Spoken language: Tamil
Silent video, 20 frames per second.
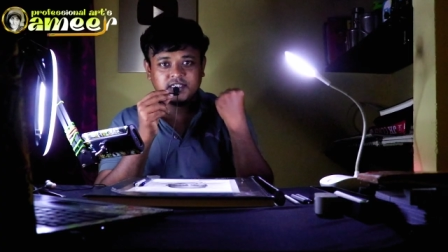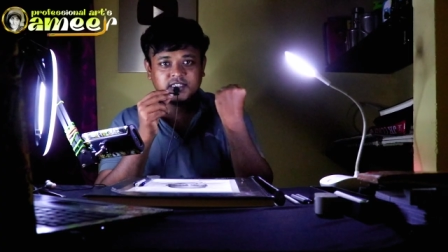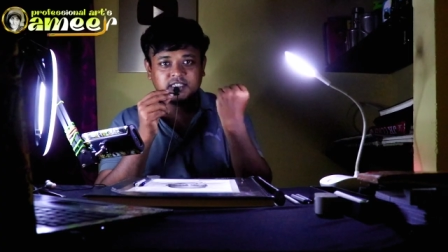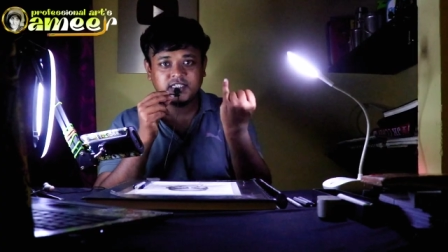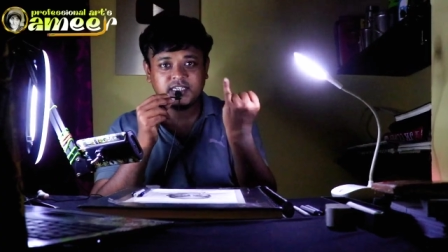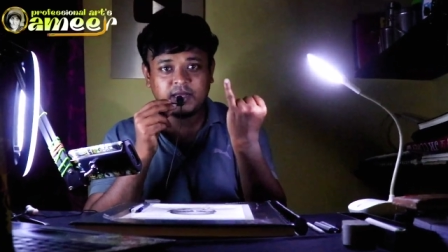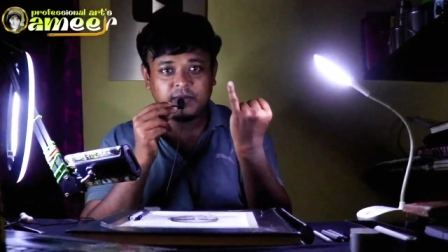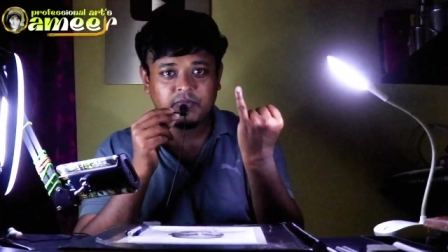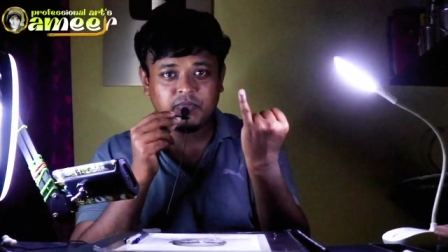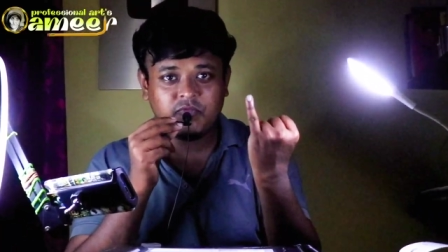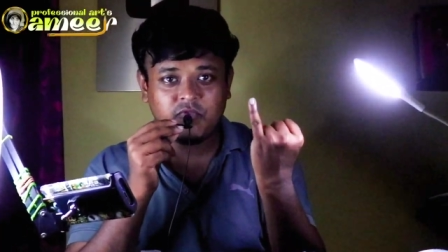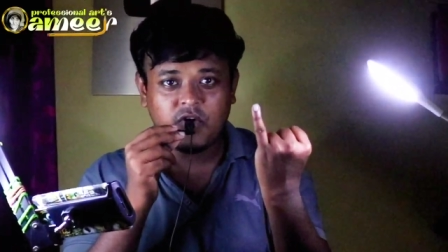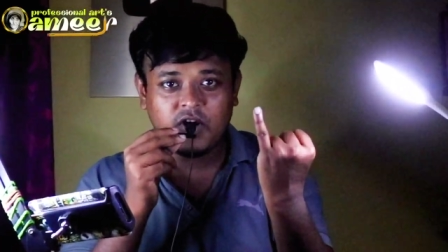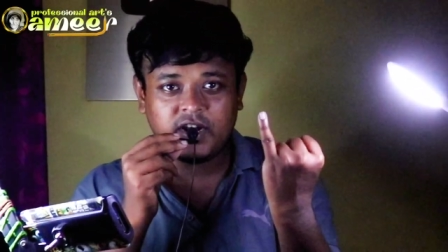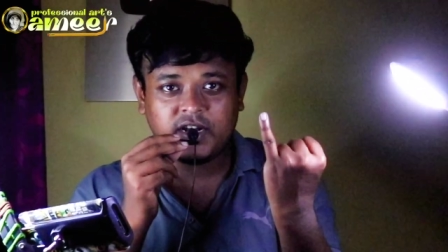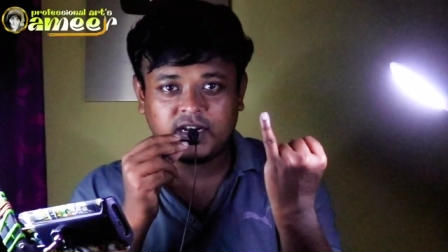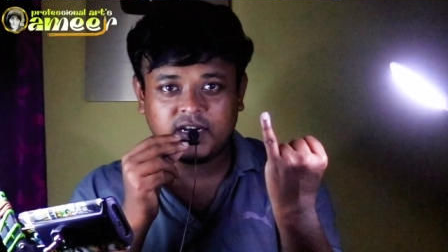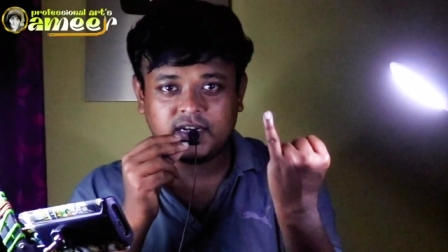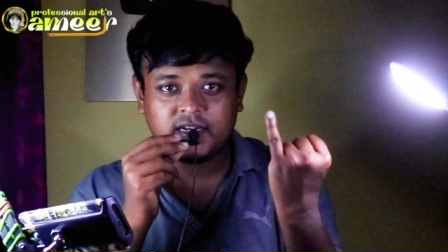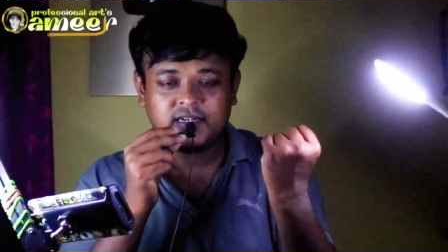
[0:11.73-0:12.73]
ஸ்டெப்
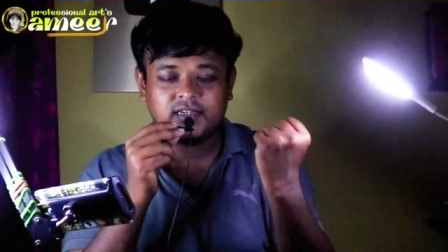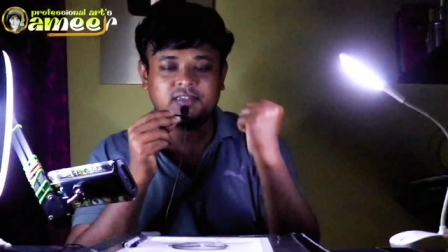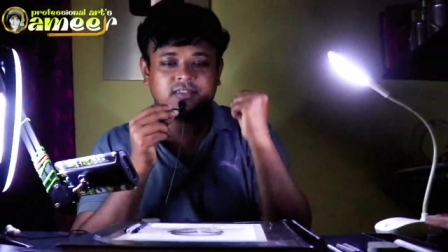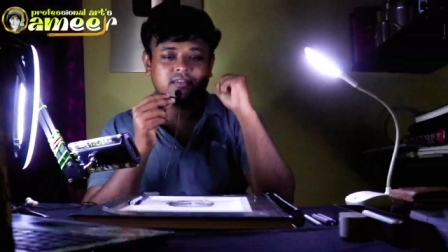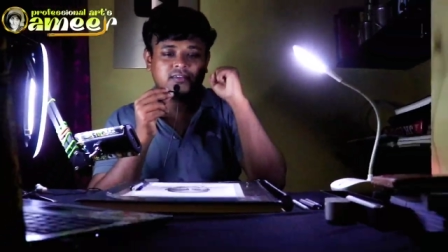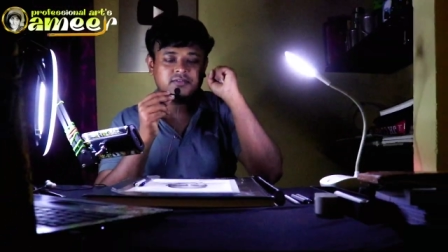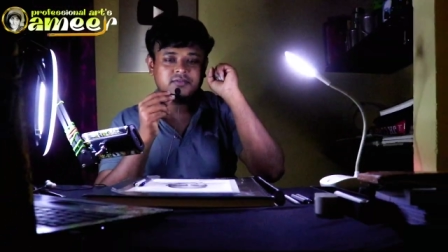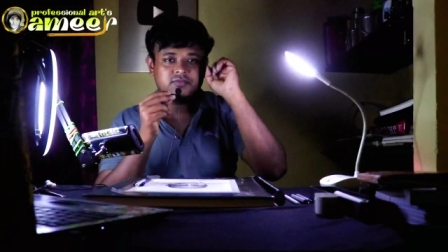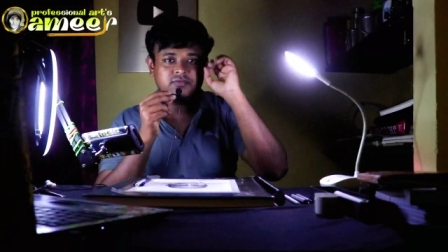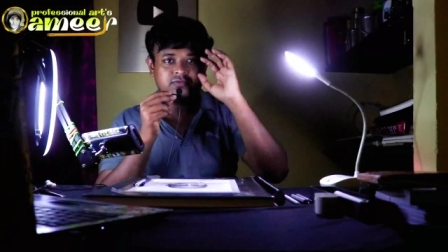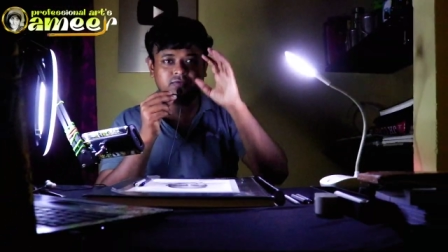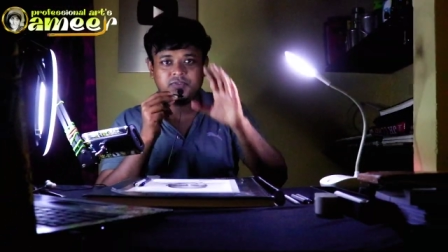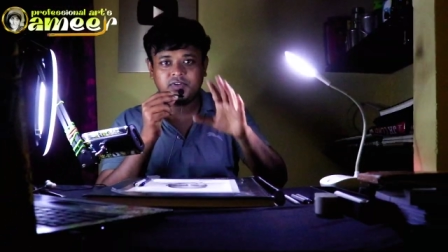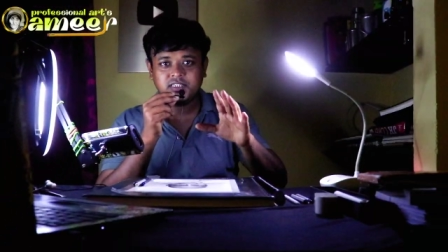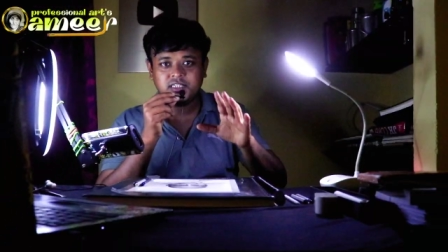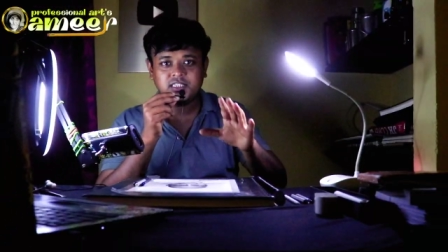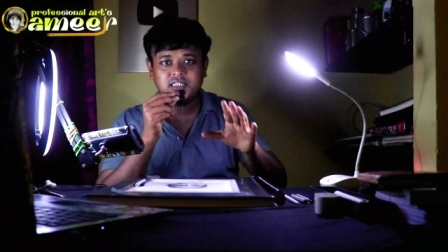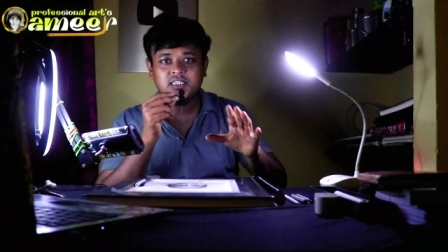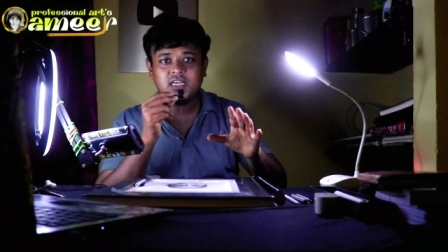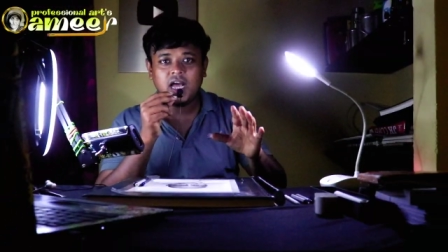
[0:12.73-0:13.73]
ஒன்
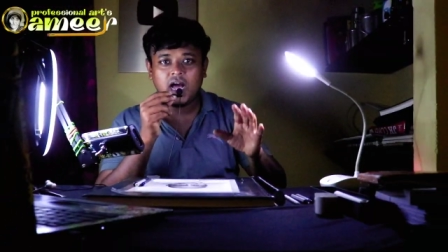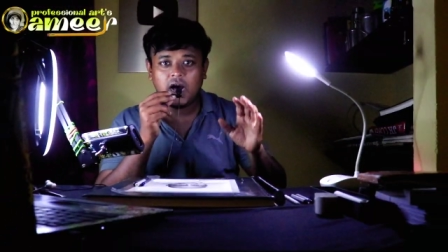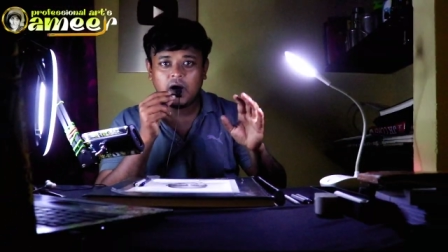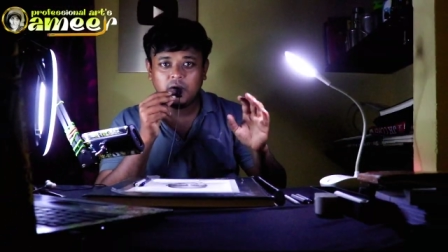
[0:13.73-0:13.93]
ஃபஸ்ட்டு